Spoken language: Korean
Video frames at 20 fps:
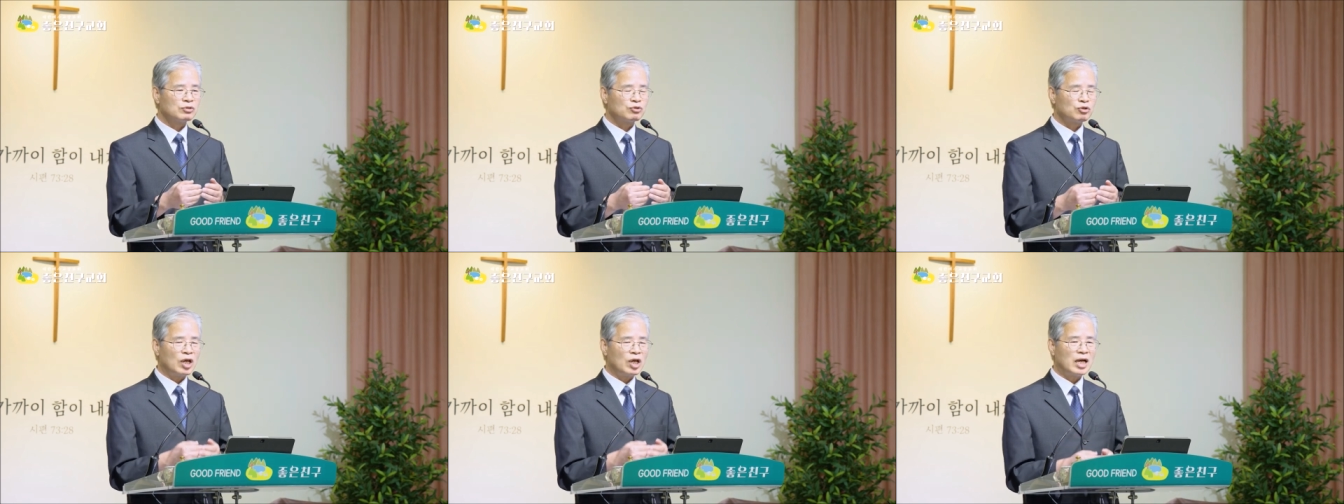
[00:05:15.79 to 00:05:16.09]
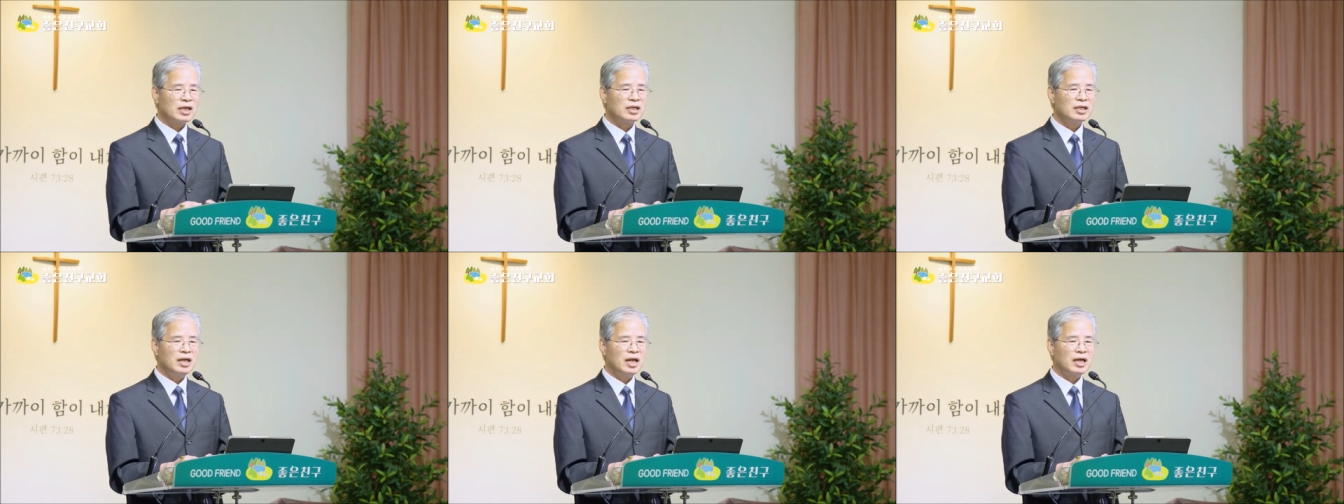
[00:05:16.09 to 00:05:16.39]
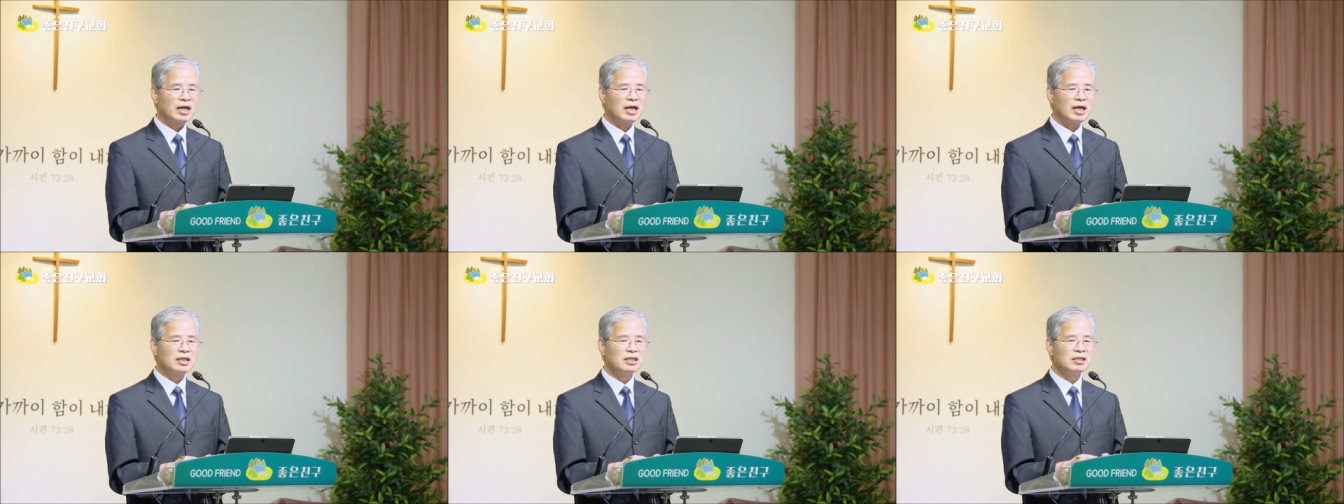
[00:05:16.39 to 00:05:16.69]
죄악을
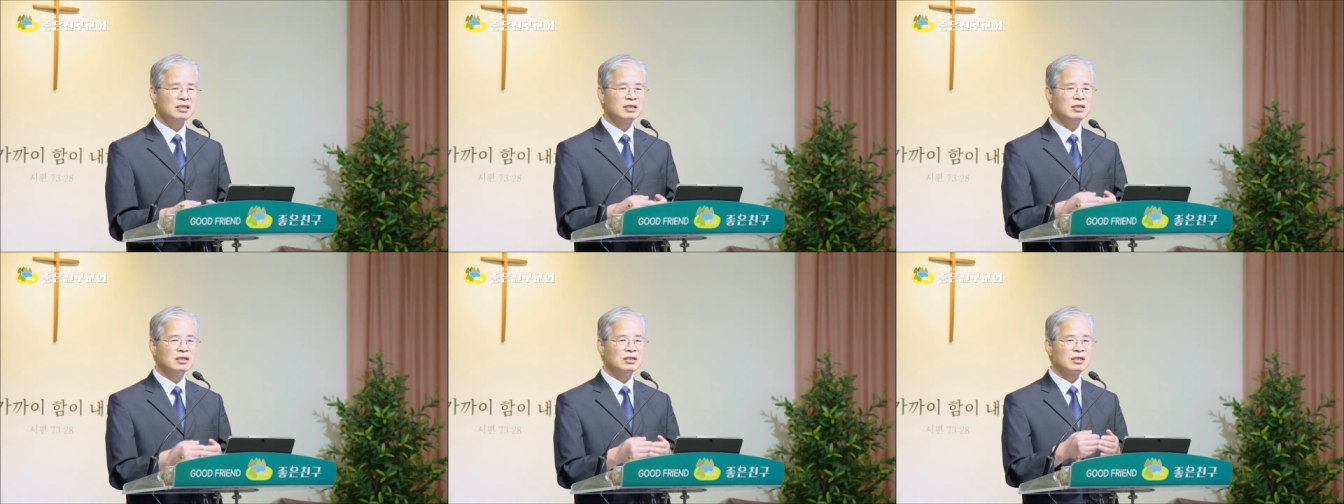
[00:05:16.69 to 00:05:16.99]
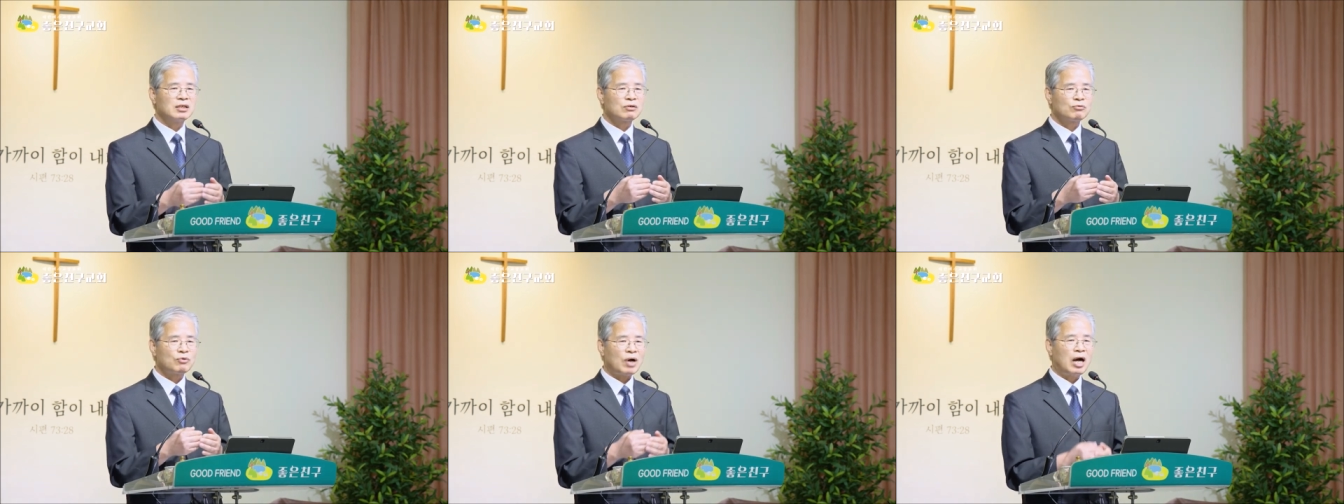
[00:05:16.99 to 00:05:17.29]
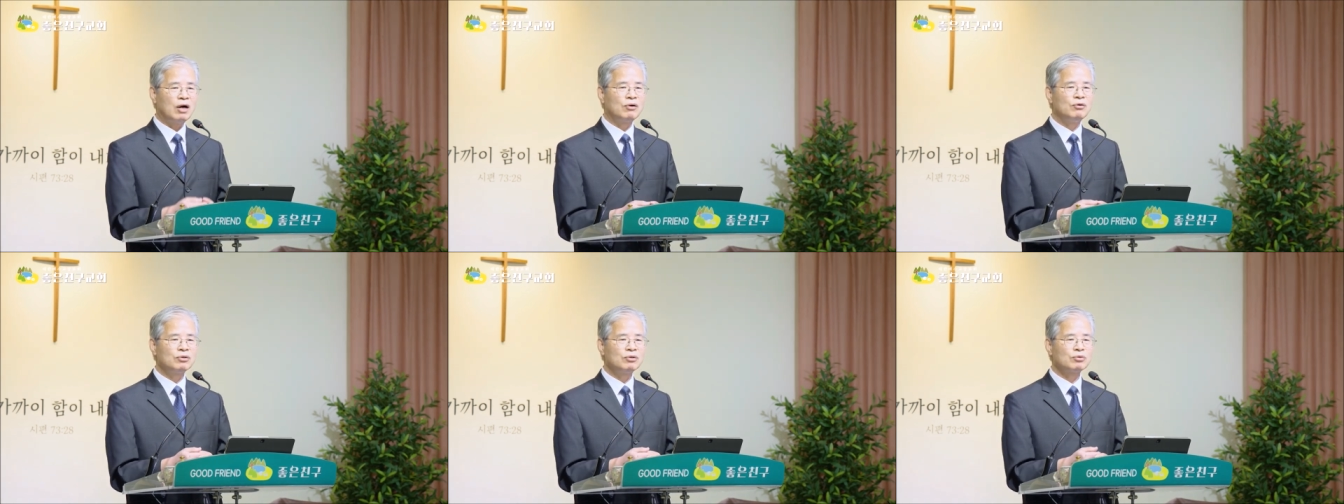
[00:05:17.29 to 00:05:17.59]
행하는
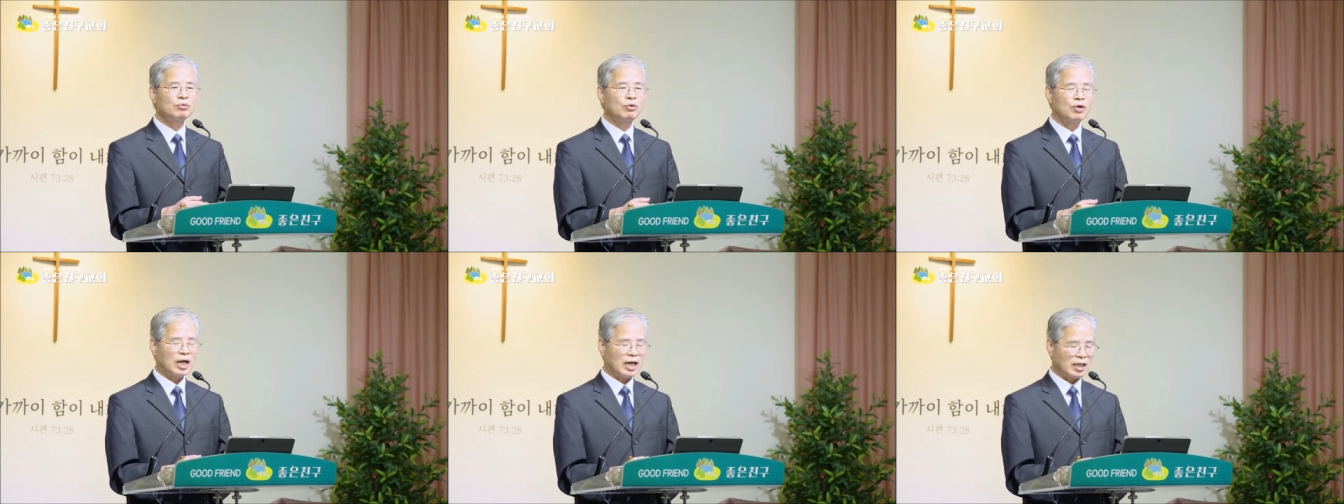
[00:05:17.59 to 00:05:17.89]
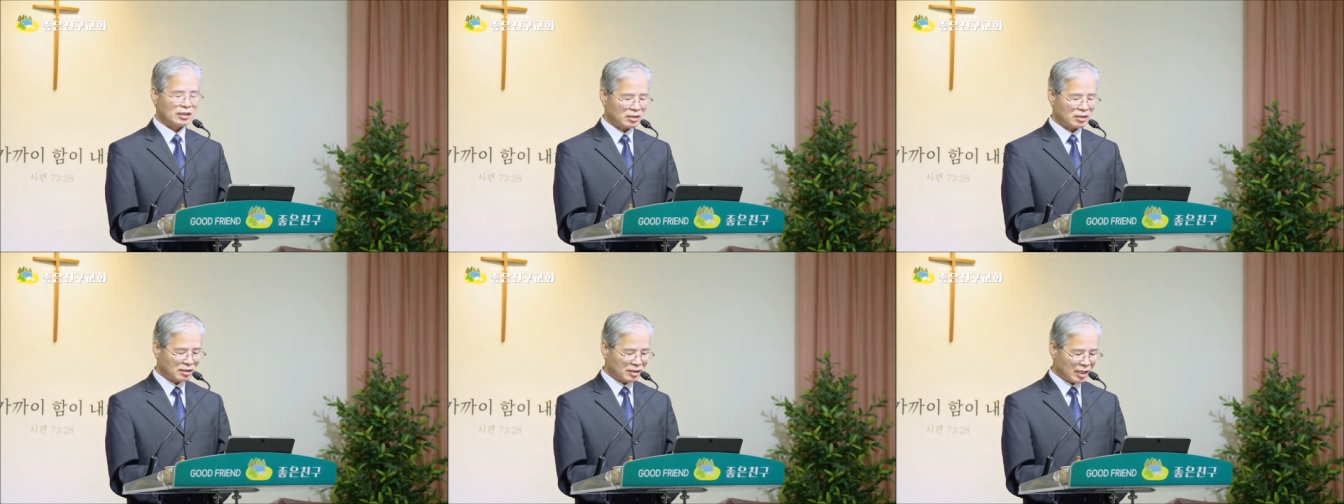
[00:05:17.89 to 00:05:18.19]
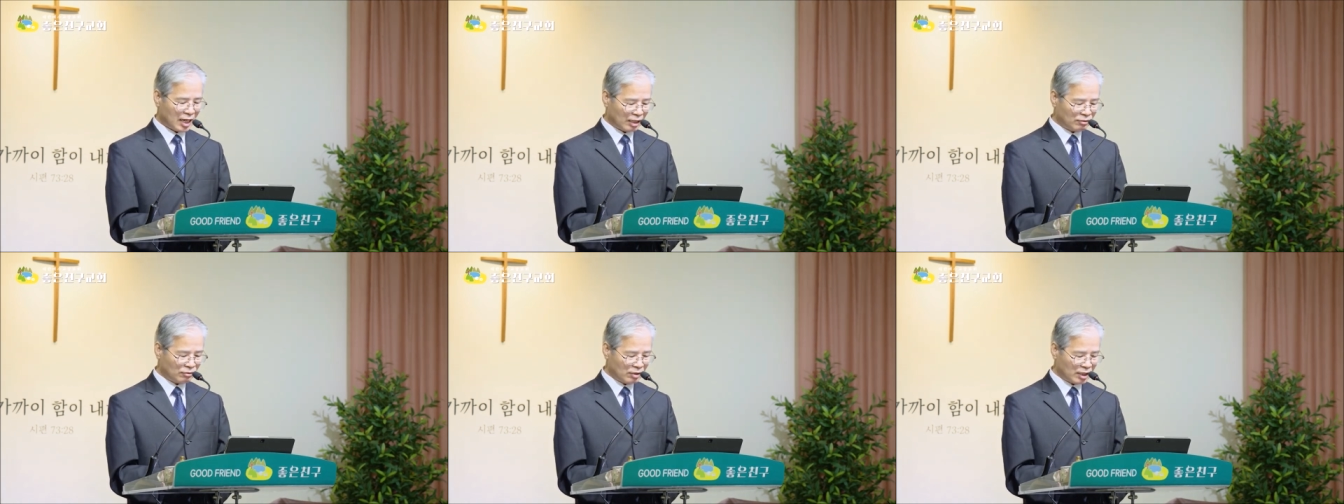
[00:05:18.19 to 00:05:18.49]
과거로
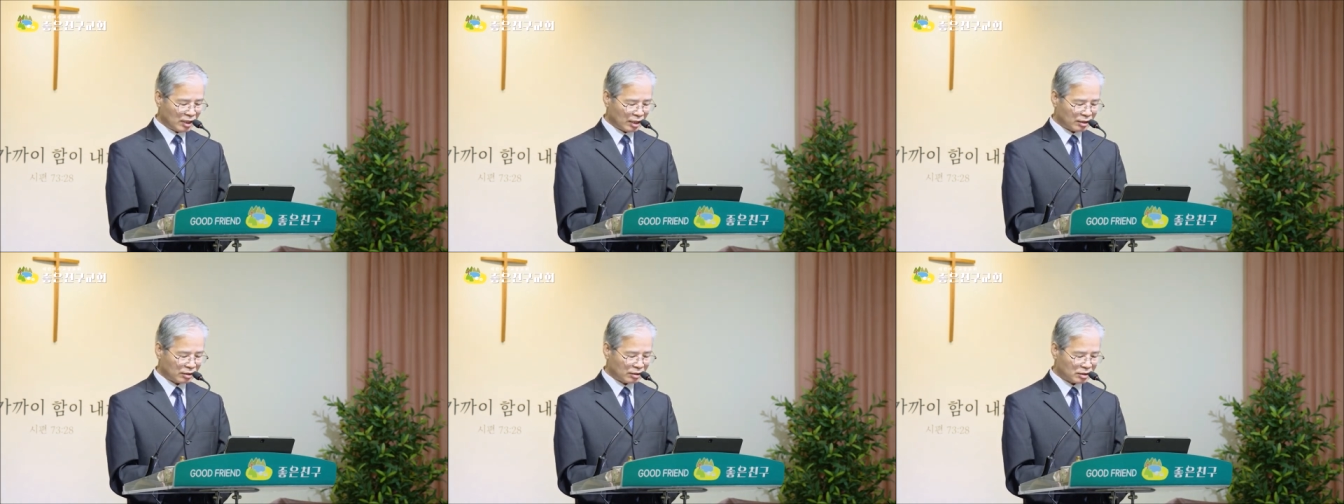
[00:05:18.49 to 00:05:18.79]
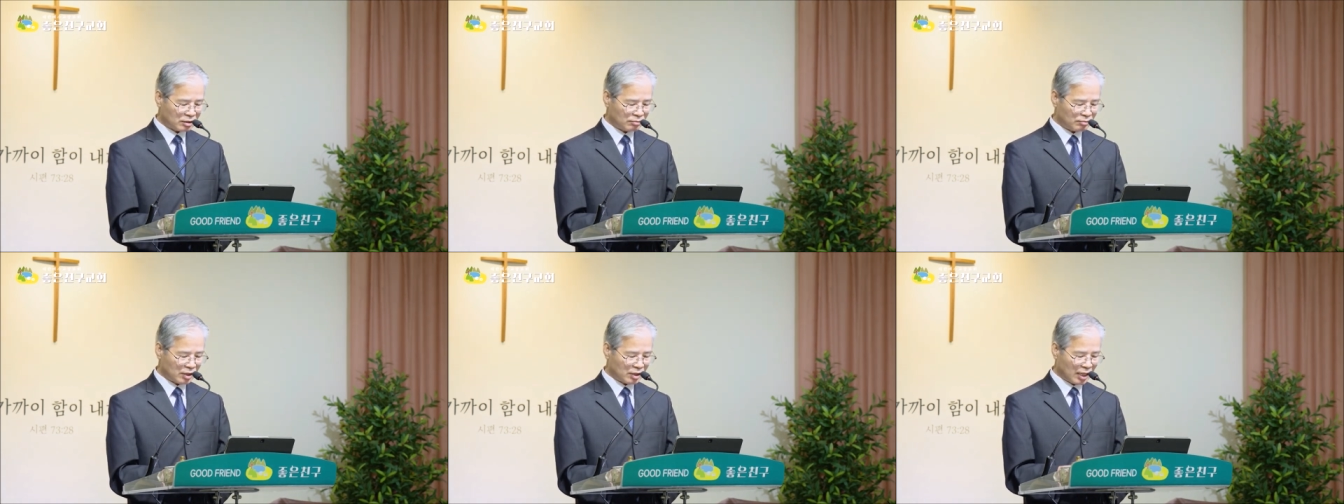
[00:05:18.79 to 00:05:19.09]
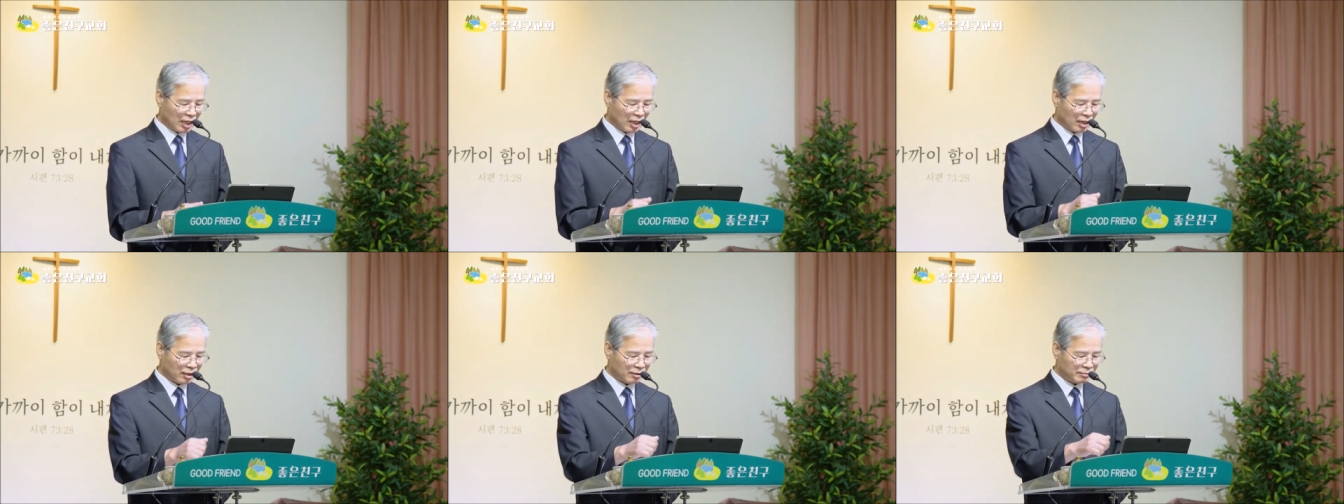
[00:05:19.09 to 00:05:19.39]
돌아가서는 안 된다는
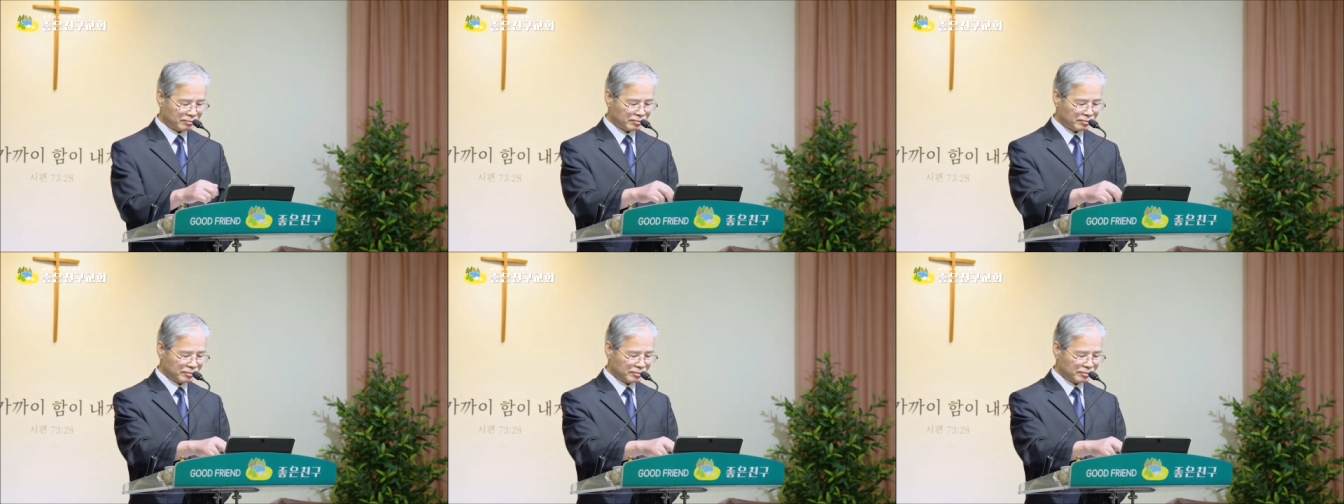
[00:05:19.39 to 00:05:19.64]
것입니다.